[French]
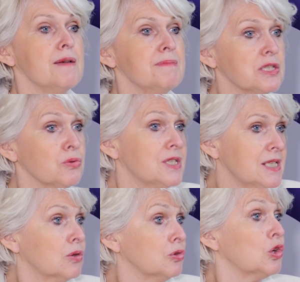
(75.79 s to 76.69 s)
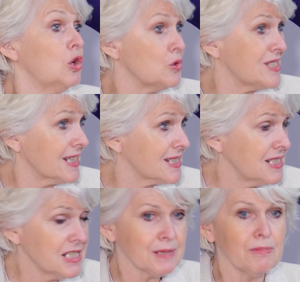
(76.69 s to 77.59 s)
mais aussi contre le
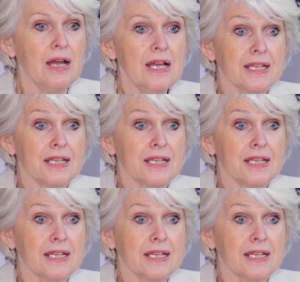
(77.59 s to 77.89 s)
sexisme